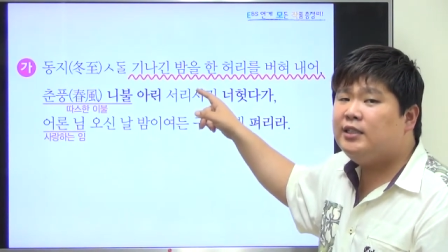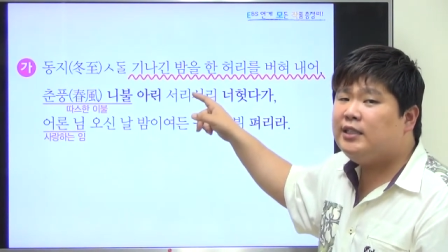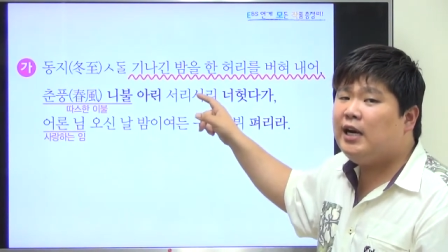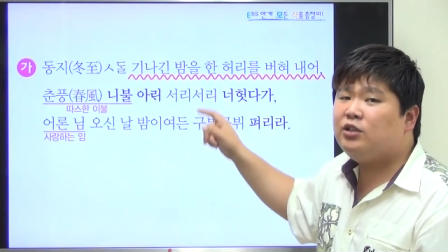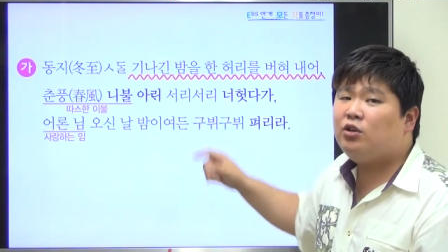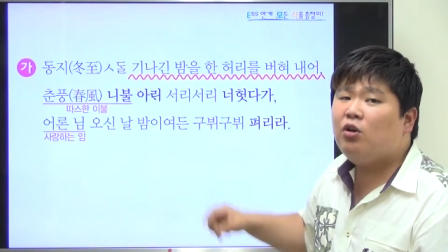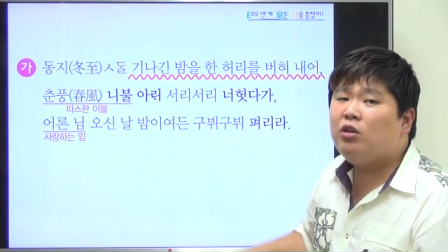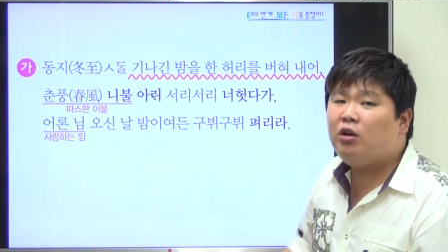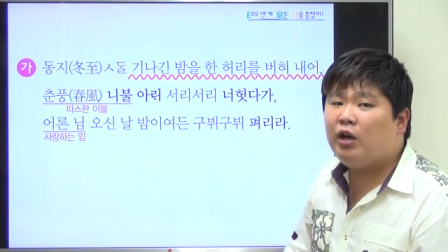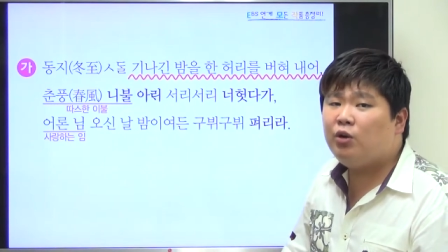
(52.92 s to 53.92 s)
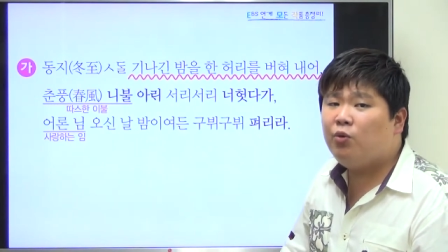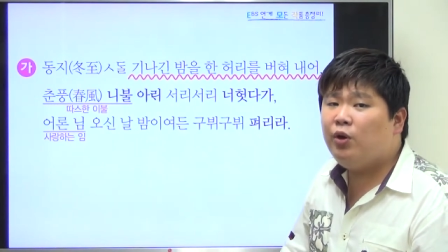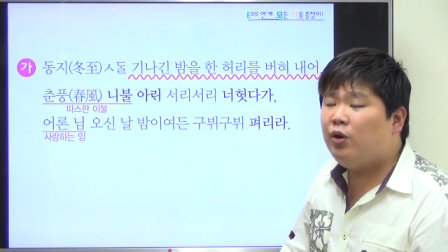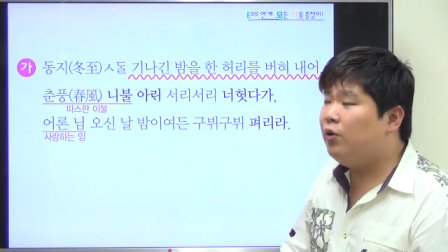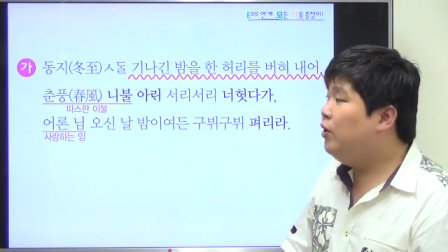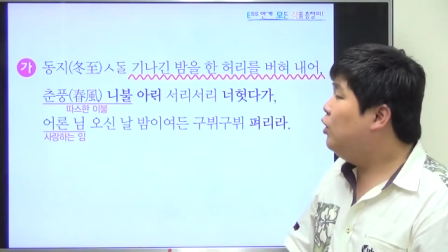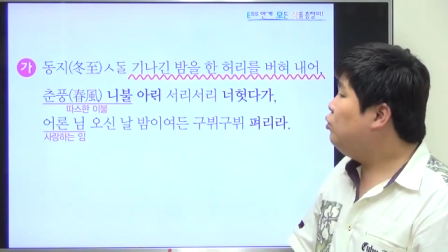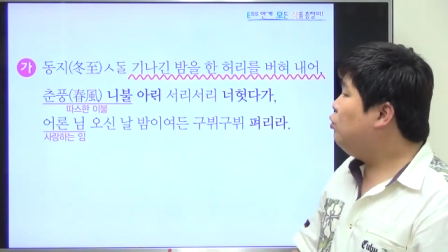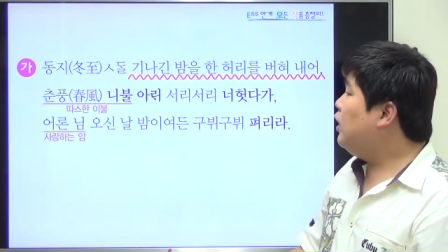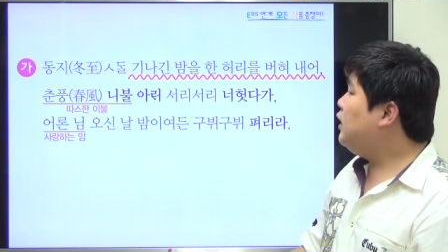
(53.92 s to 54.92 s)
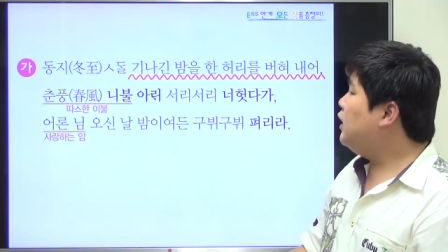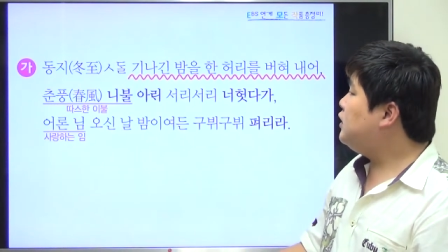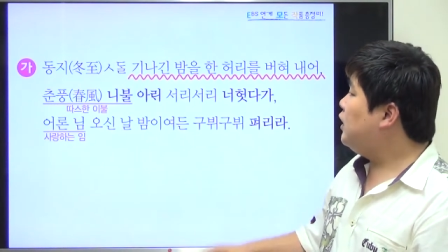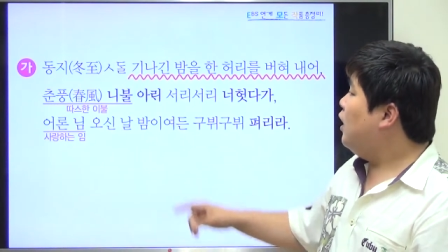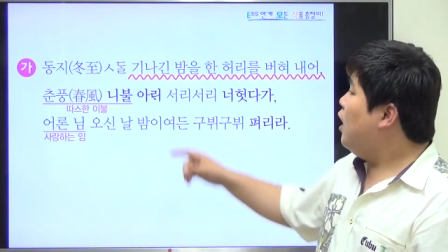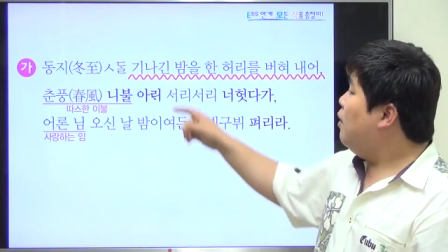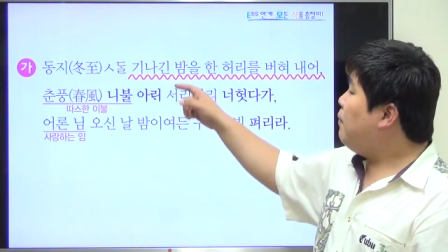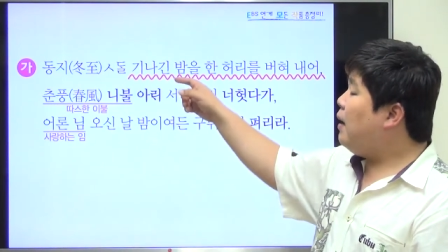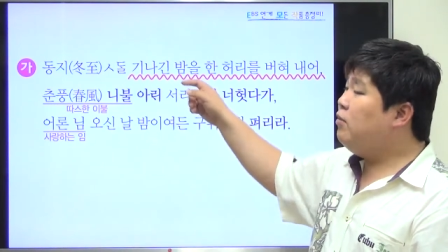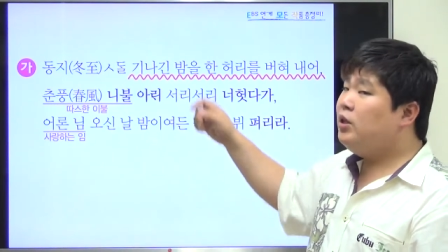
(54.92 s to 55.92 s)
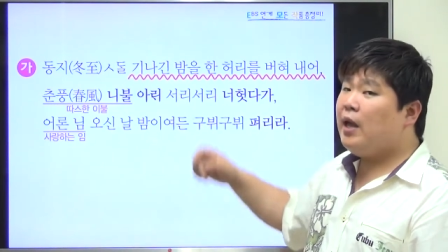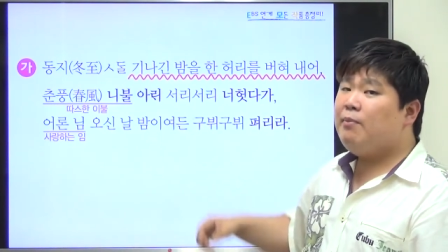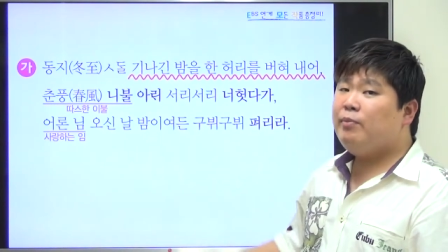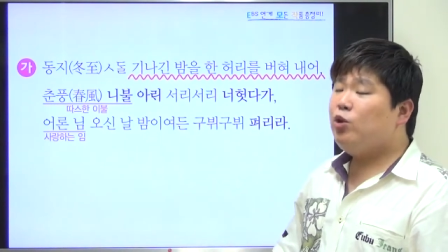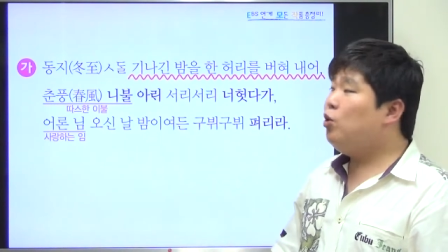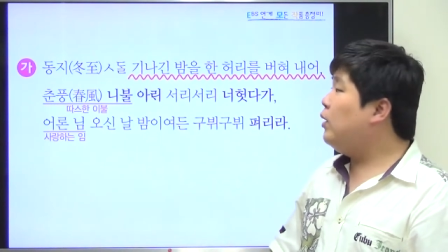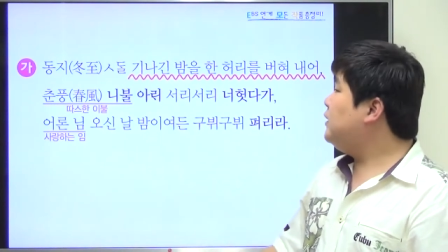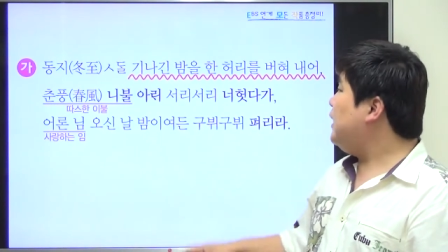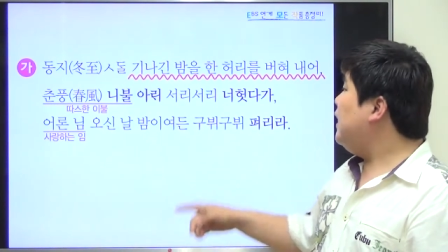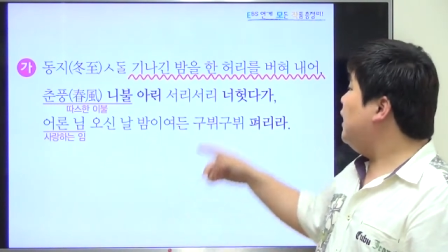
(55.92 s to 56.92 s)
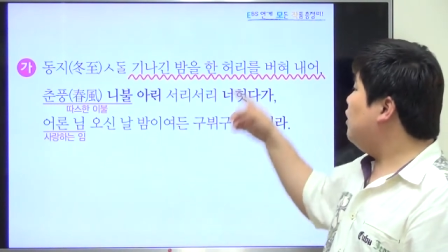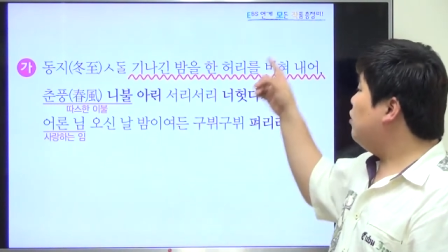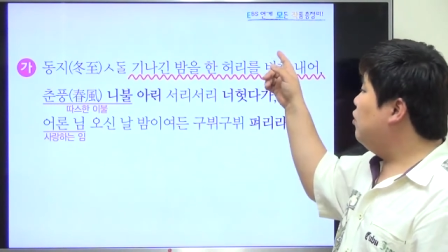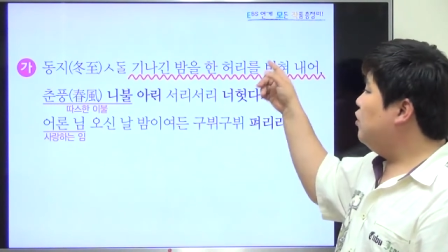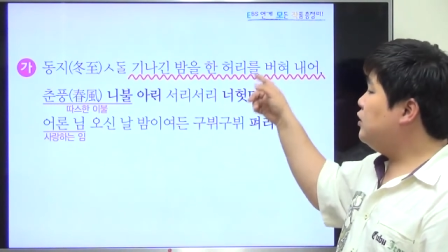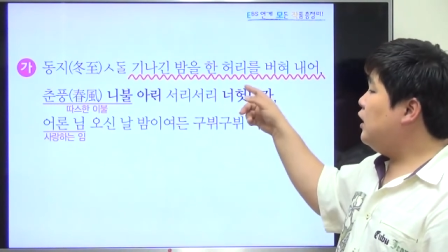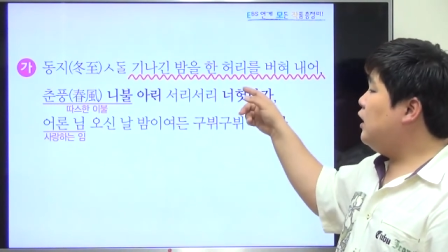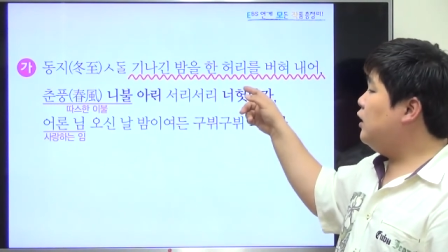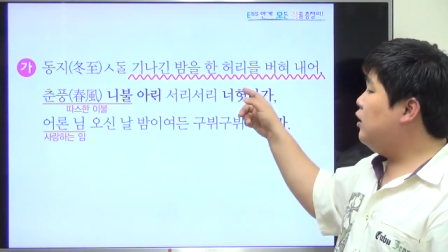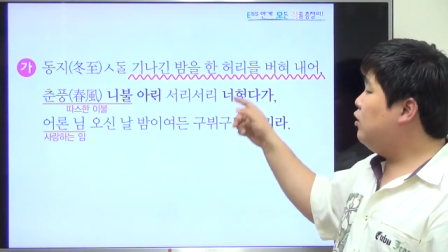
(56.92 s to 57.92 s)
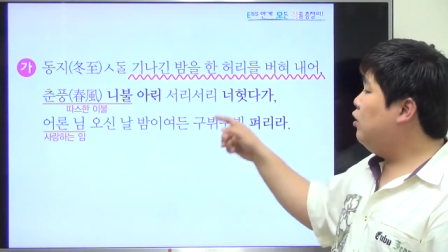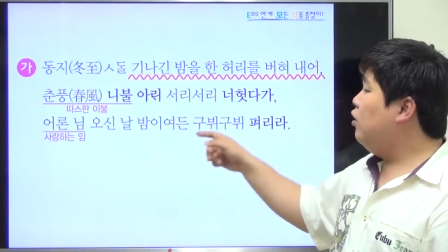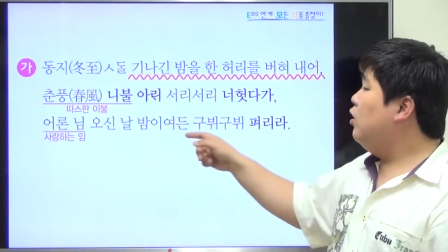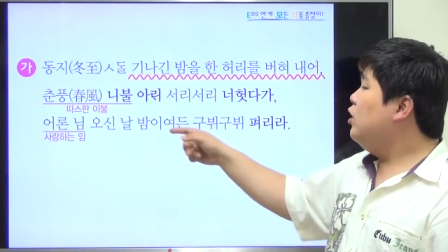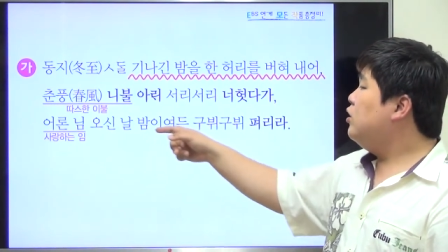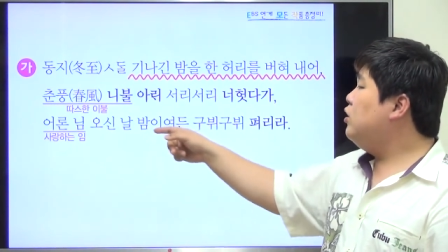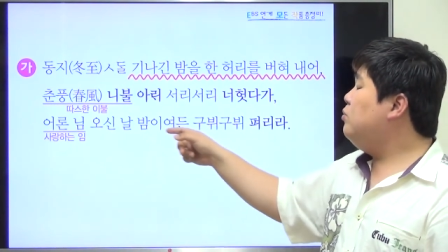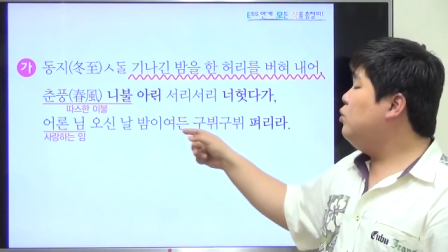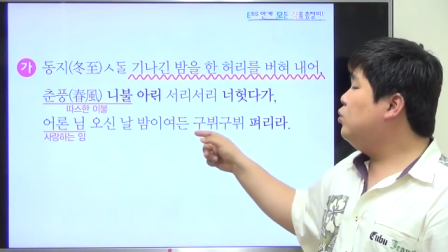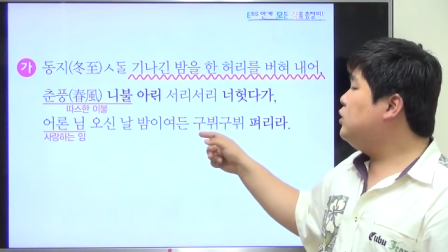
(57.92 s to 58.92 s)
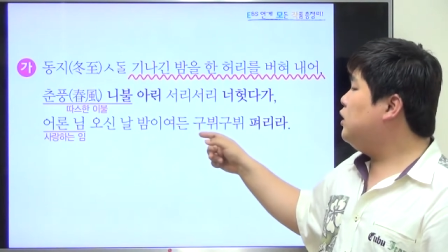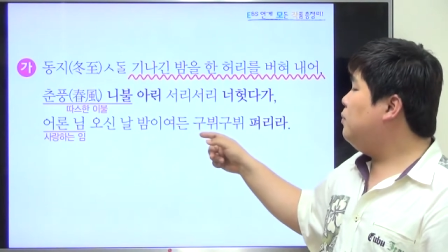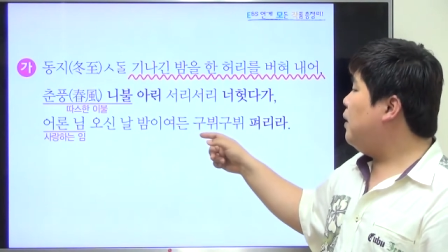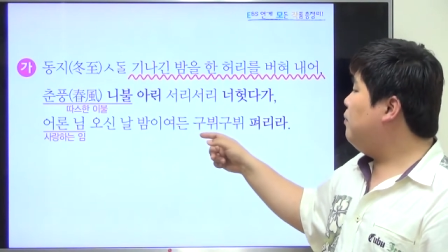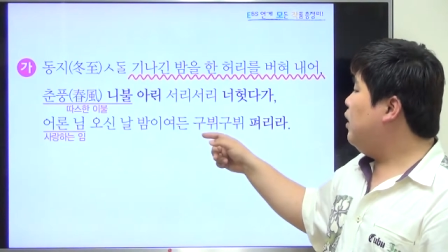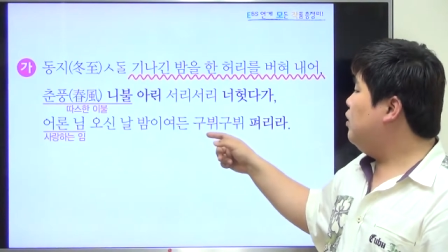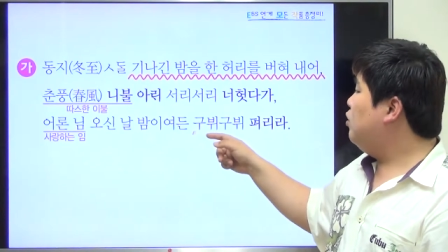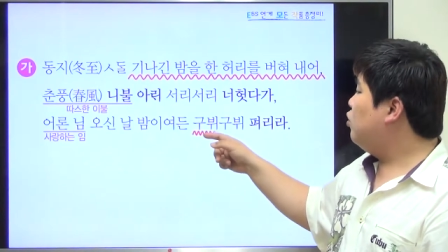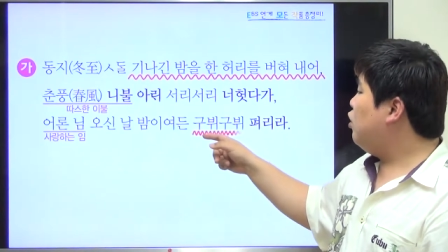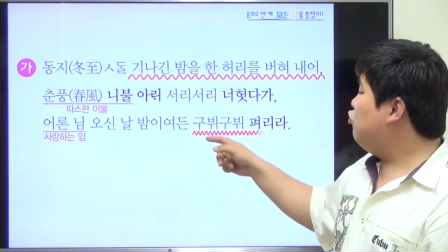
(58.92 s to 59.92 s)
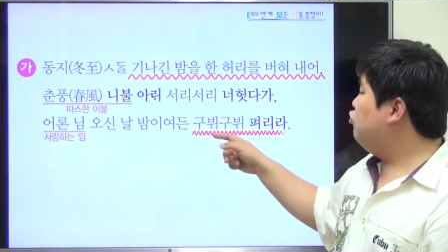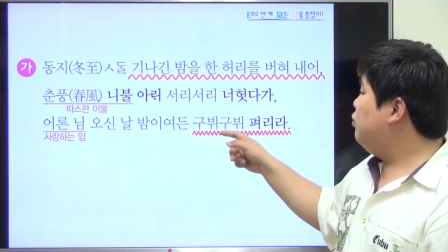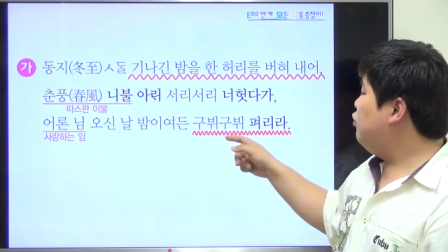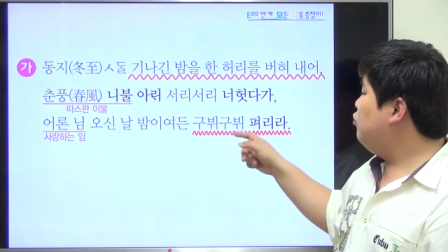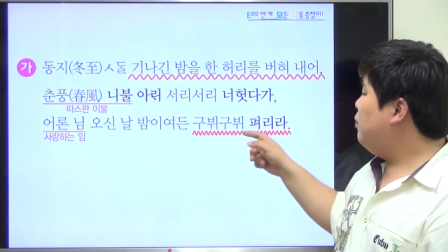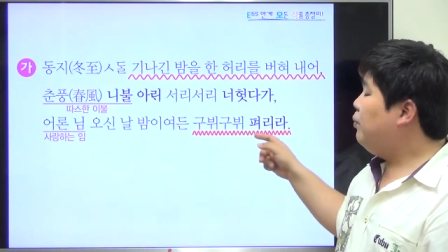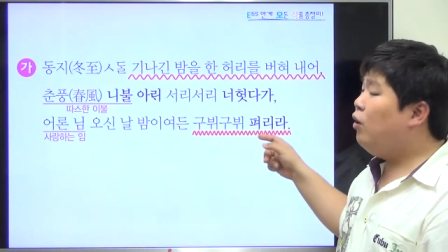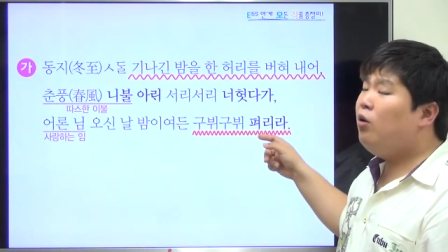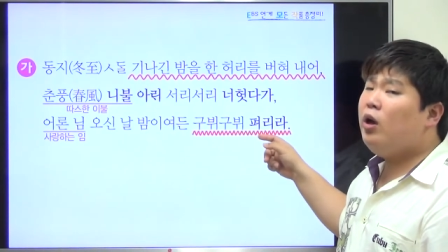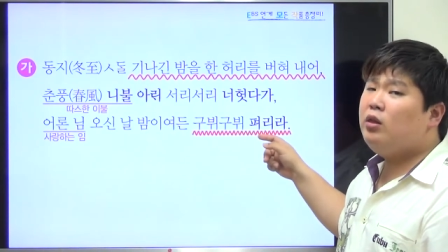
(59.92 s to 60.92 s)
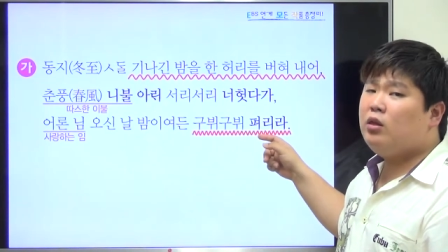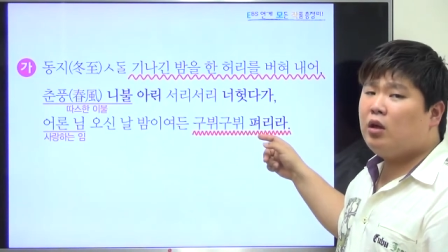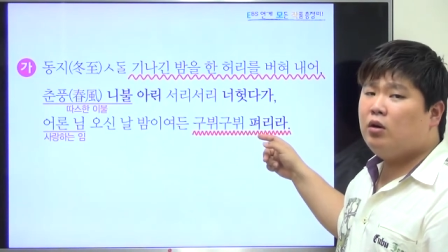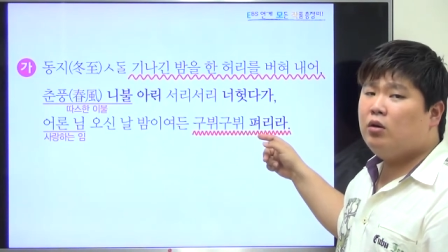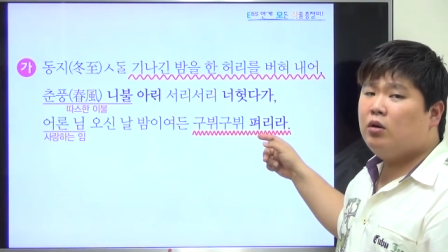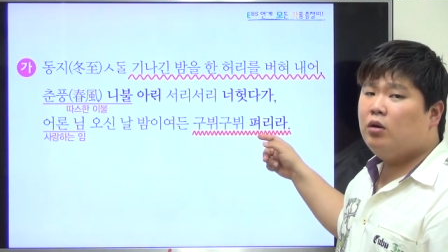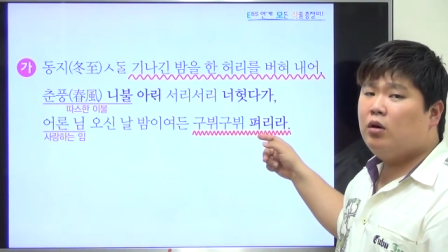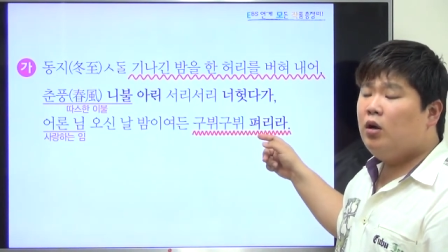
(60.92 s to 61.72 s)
시각적 형상화했고요. 또 한 가지 밤을 내 맘대로 막 잘라냈어요. 잘라내서 님이 오신 날 밤에 이렇게 굽이굽이 펴겠대요.